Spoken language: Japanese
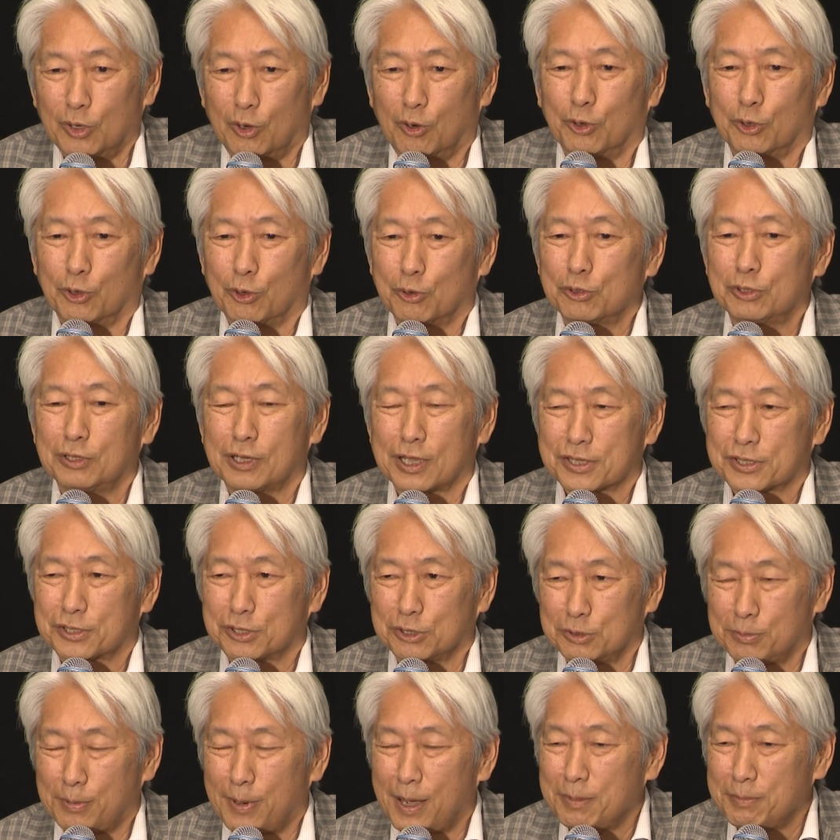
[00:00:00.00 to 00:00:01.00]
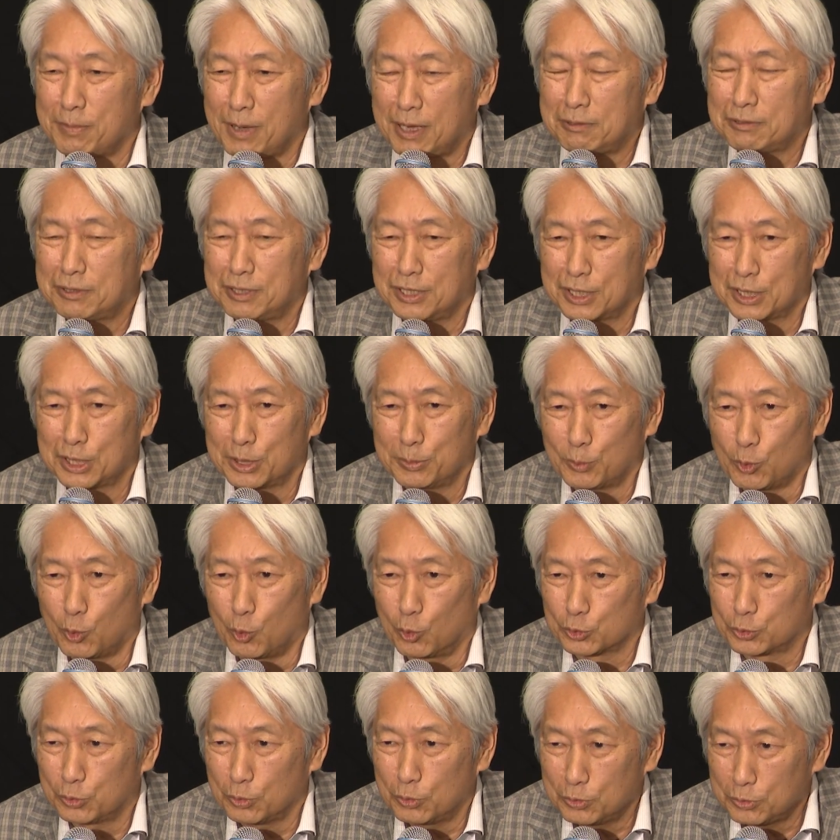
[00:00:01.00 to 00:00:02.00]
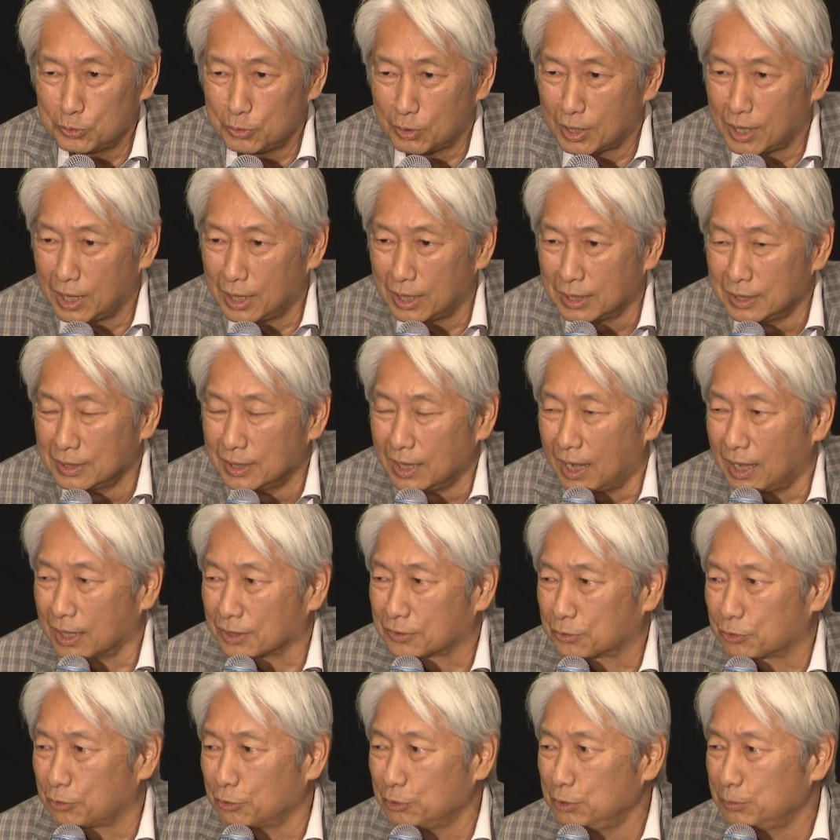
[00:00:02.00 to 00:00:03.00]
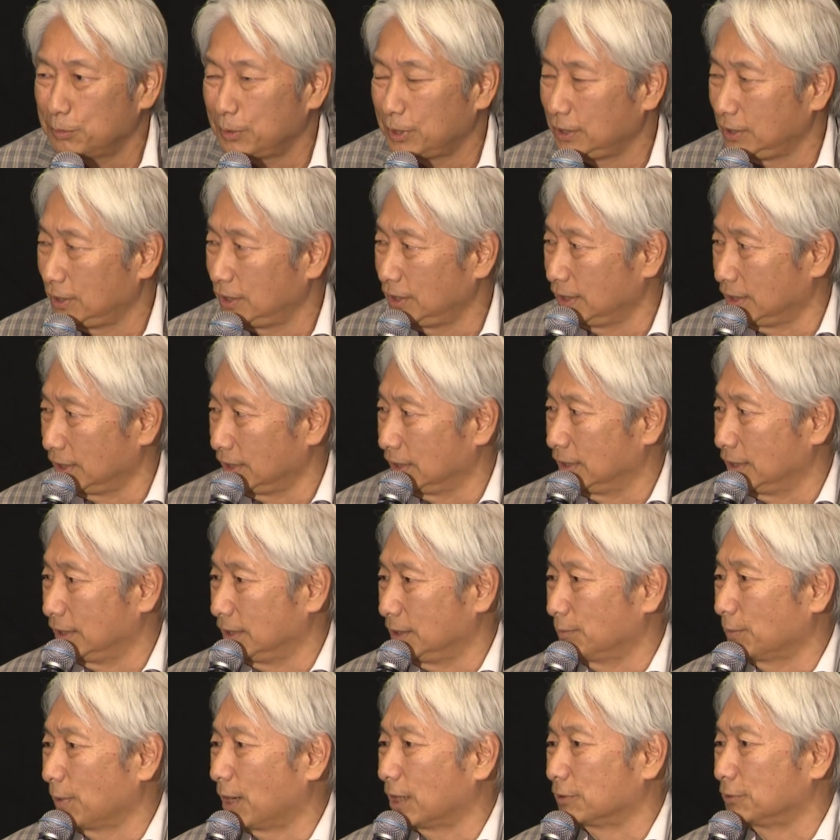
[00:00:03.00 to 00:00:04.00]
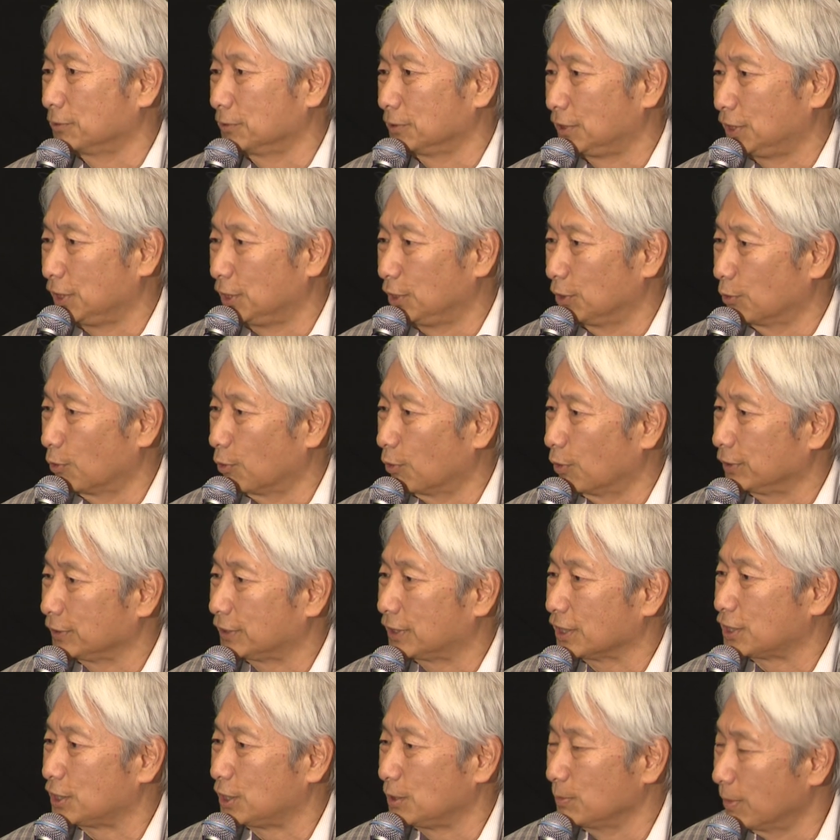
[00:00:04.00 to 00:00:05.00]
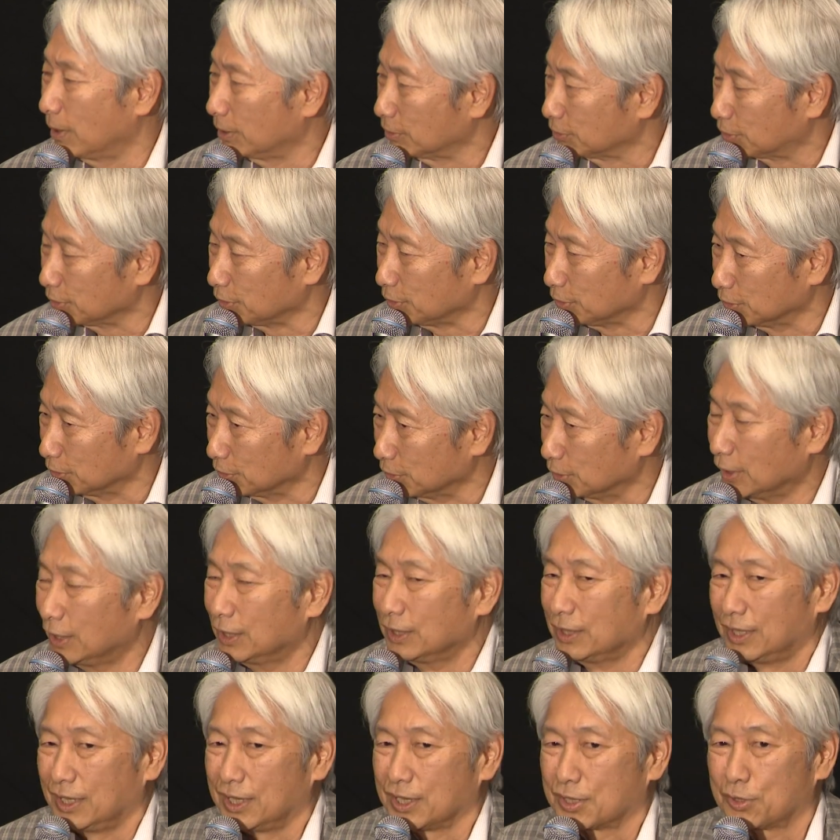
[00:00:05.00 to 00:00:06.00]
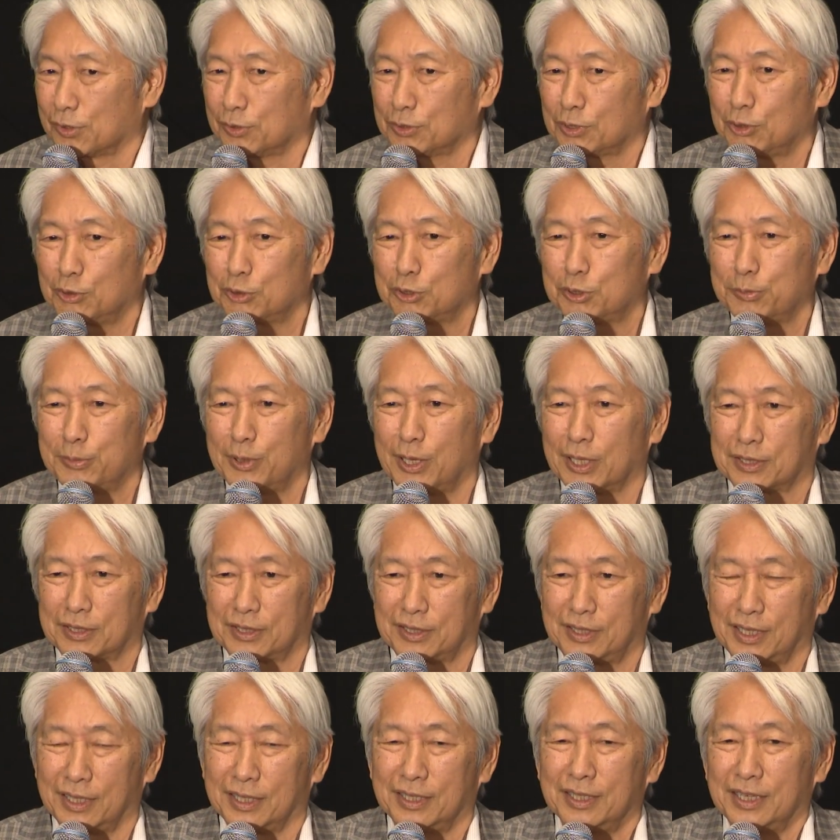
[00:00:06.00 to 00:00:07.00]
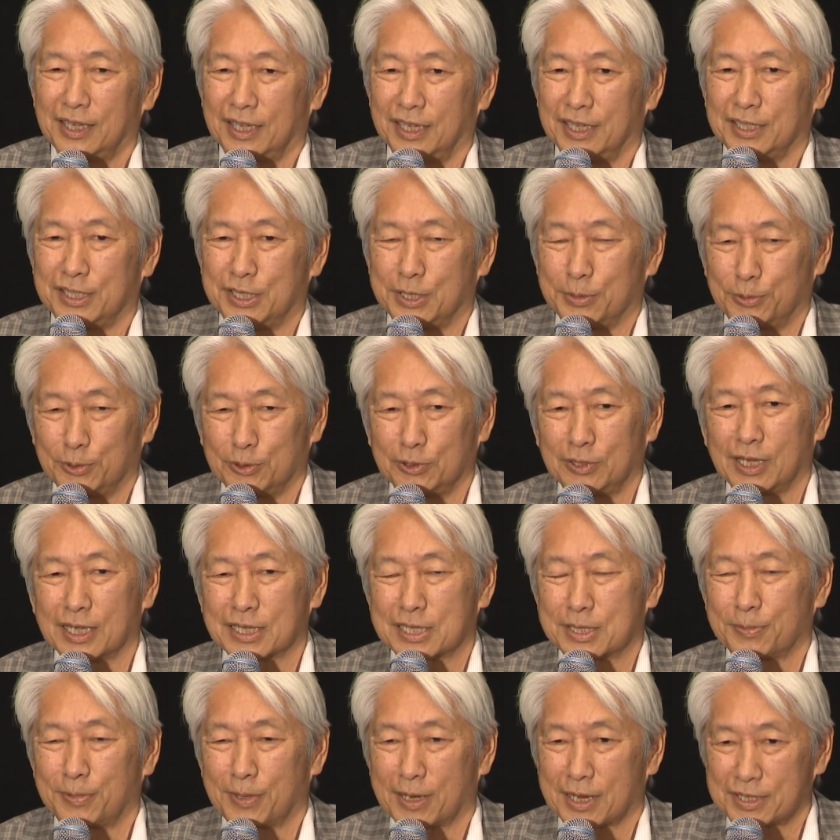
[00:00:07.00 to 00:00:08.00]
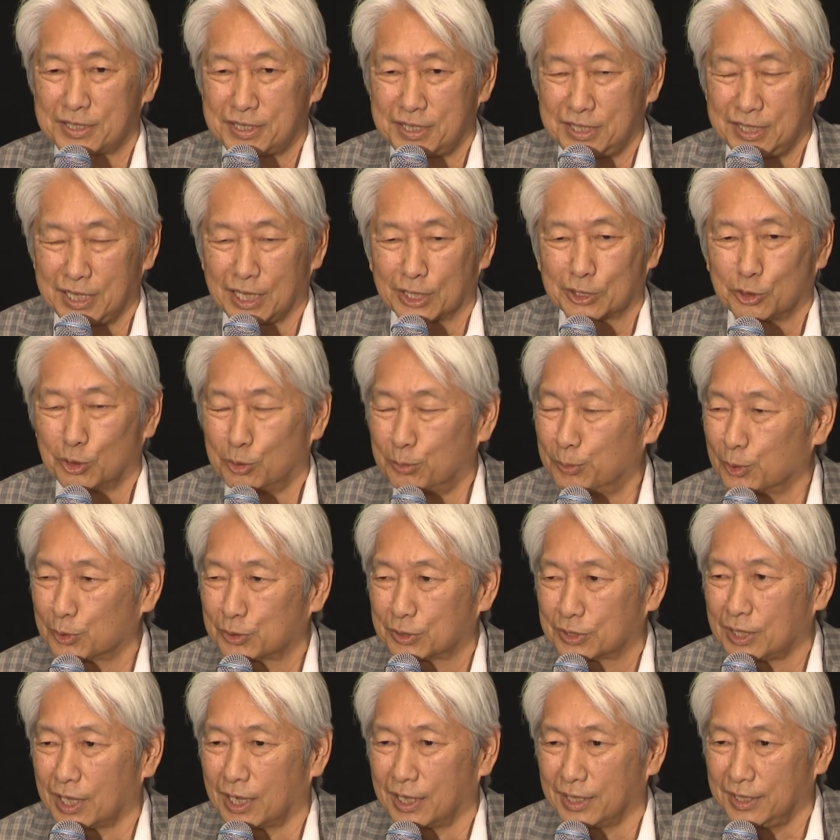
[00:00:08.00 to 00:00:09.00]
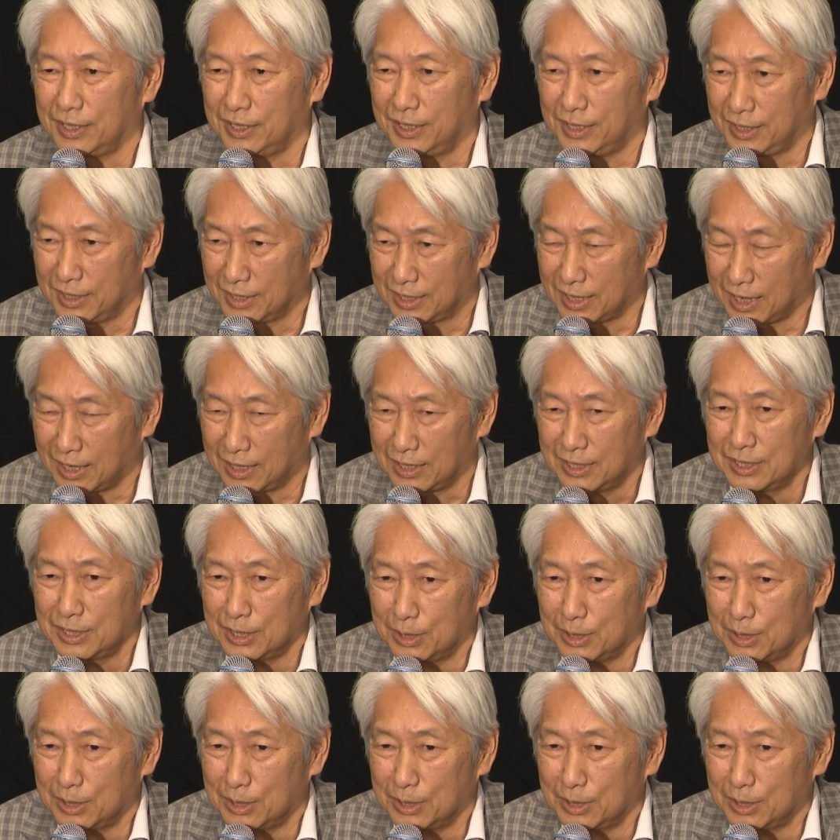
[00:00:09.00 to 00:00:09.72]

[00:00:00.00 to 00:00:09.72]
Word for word: ロングランする場合もあるけれども、ほとんどがあっという間に、風切りを置いてしまうという、そんなこともあって、自分が素晴らしいなと思った映画、